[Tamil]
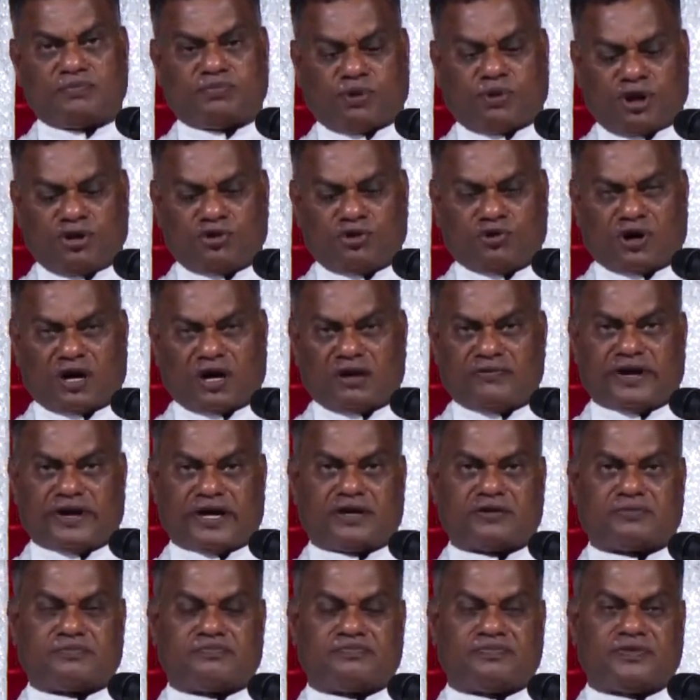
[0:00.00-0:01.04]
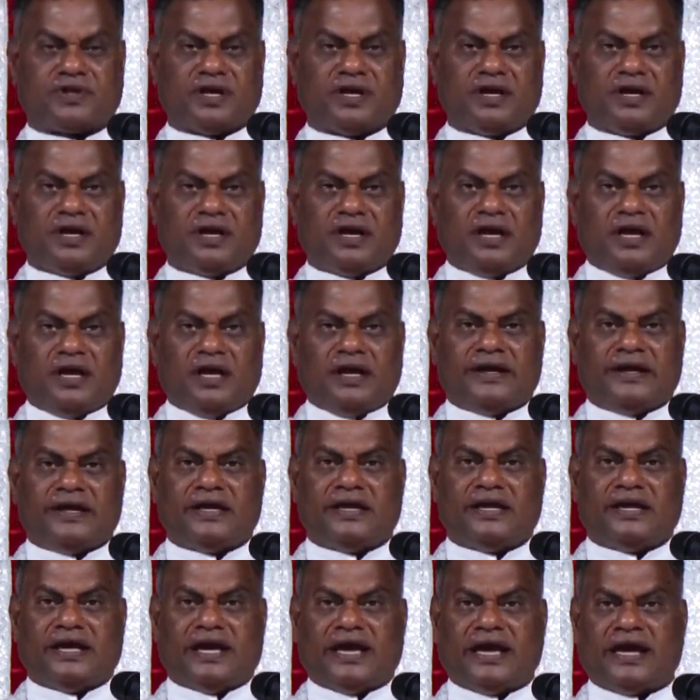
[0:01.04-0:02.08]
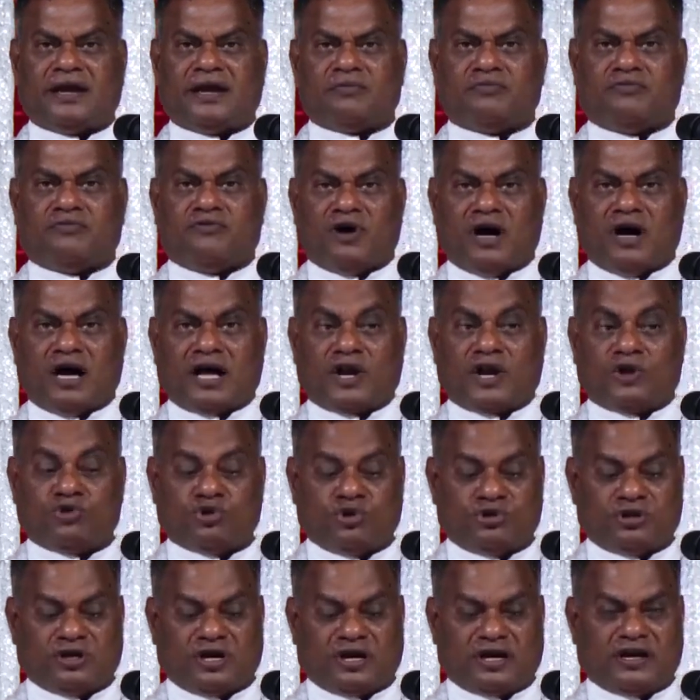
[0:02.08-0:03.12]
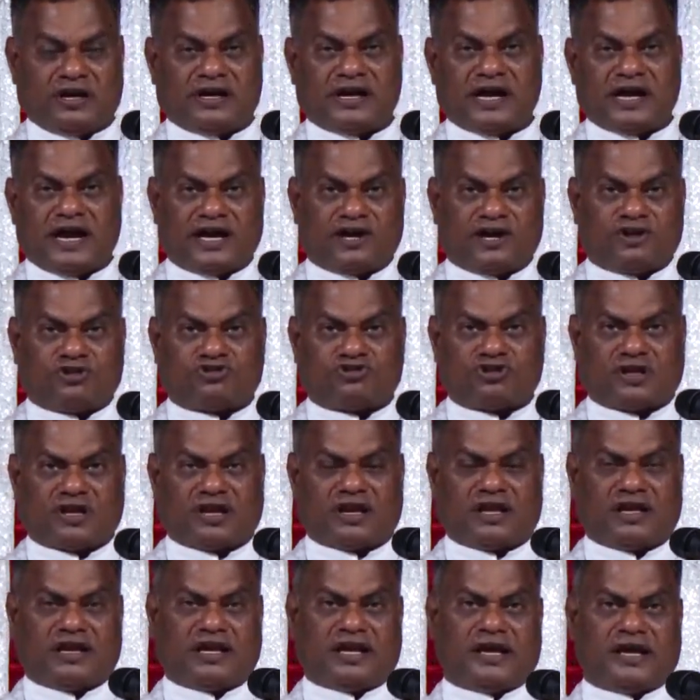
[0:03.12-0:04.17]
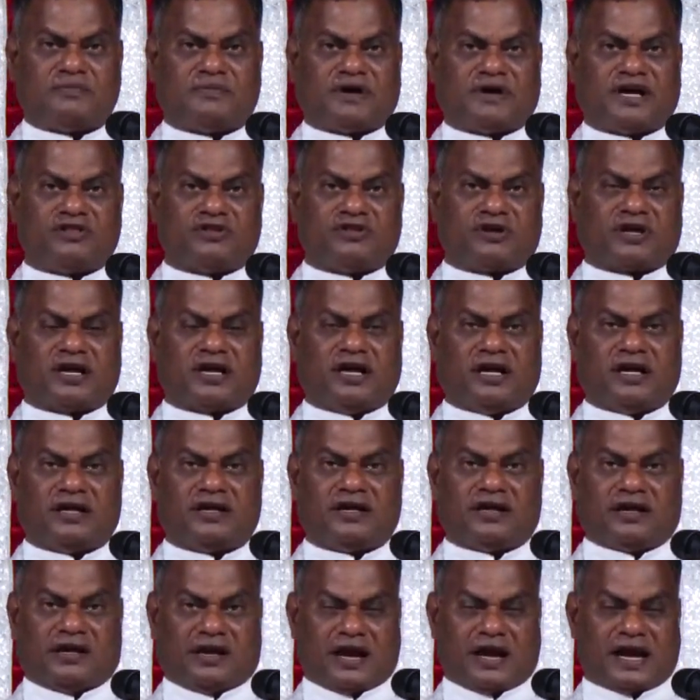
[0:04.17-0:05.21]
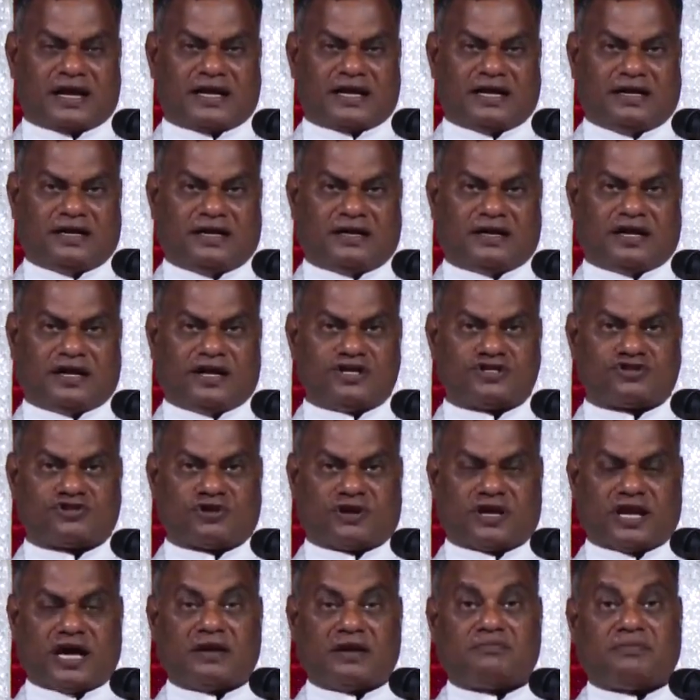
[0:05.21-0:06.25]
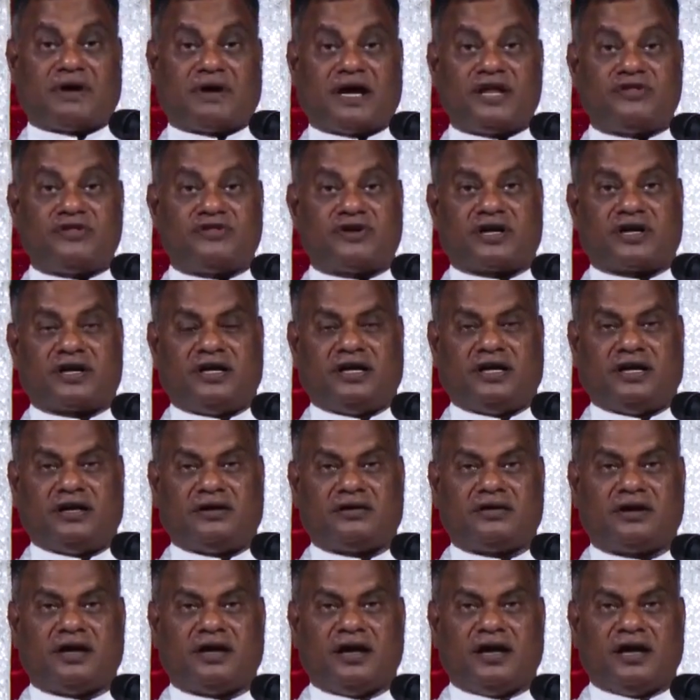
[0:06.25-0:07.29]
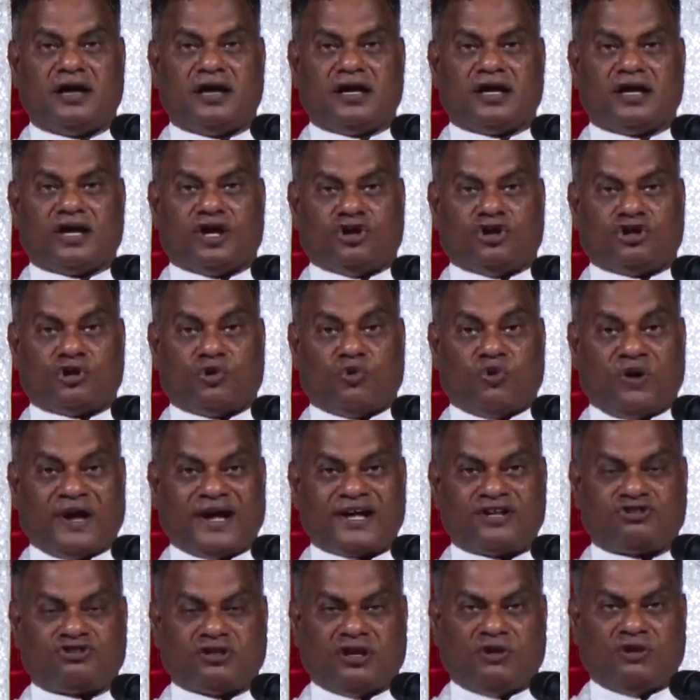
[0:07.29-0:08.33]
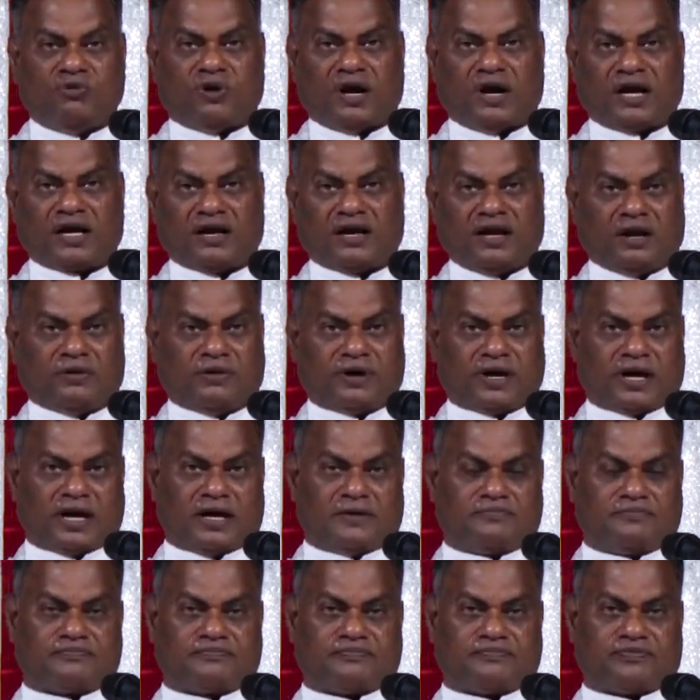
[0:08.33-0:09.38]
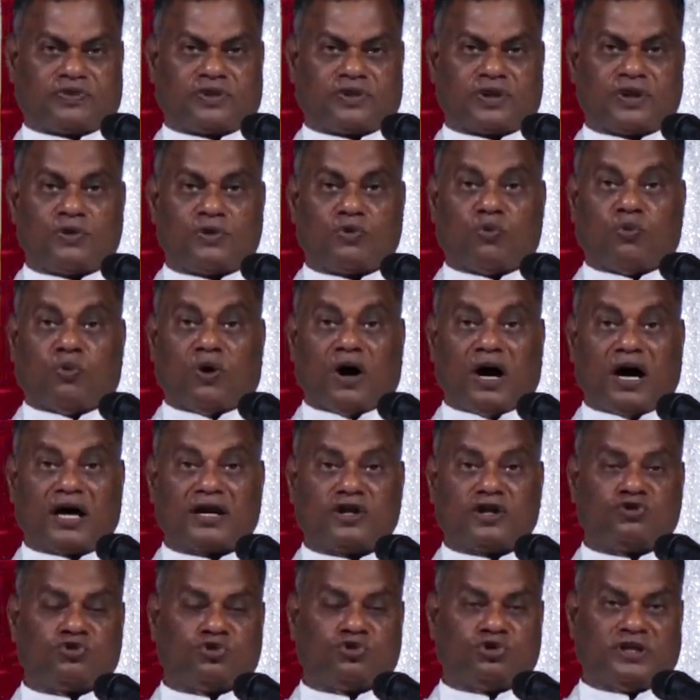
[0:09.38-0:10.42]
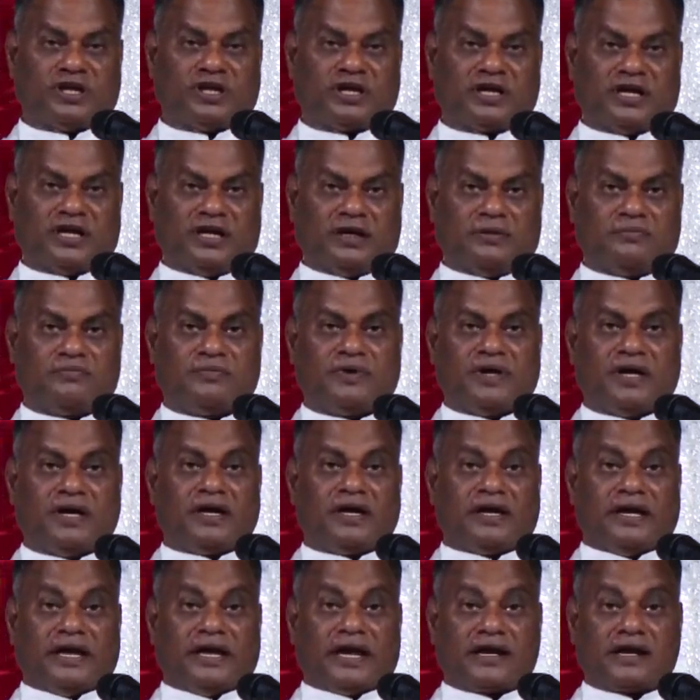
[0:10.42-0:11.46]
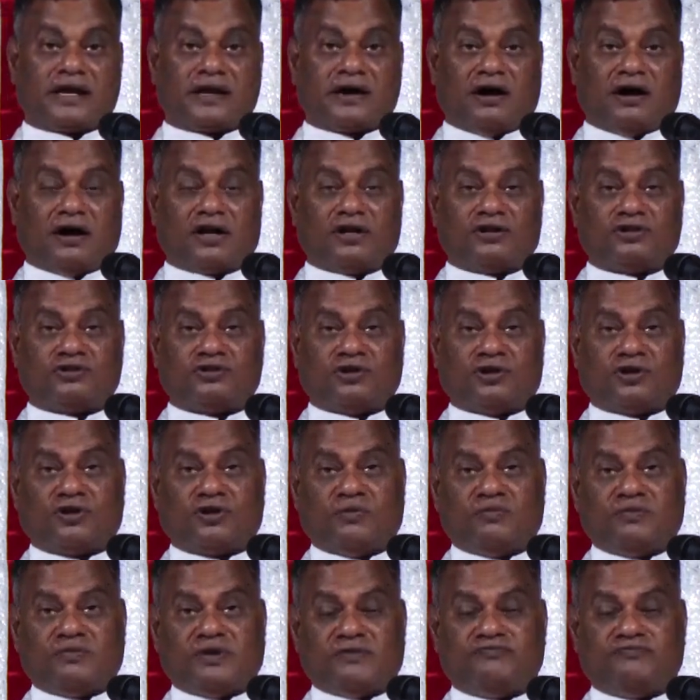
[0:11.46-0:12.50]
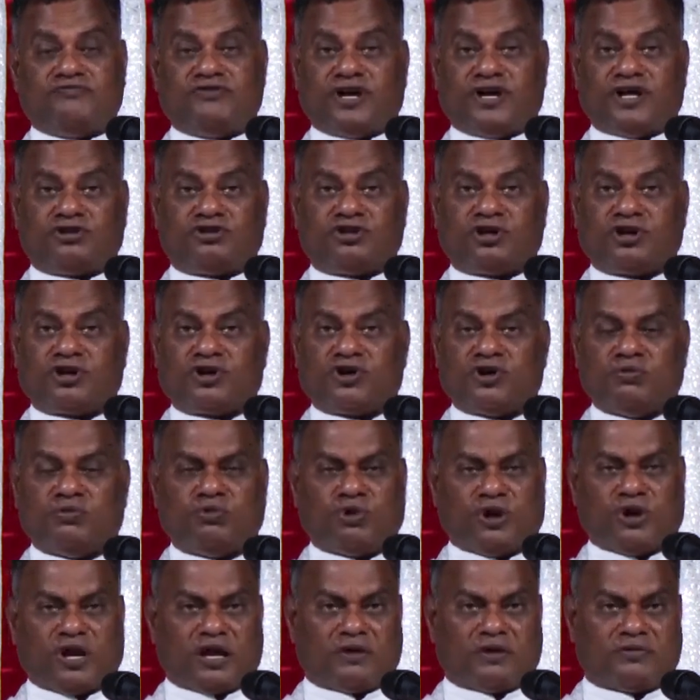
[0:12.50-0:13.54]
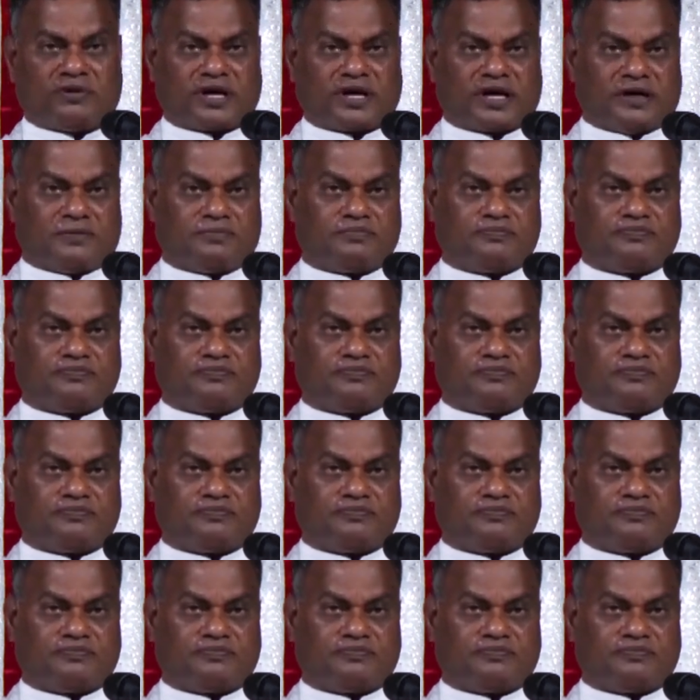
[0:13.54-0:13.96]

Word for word: புரிந்து கொள்ள வேண்டும் ஏன் வானதூதர்களுக்கு அடுத்த நிலையிலே மனிதர்கள் இருக்கிறார்கள் என்று சொன்னால் மனிதர்கள் இந்த உலகத்தில் வாழ்கின்றவர்கள் வானதூதர்கள் எக்காலத்திற்கும் எவ்விடத்திற்கும் உரியவர்கள்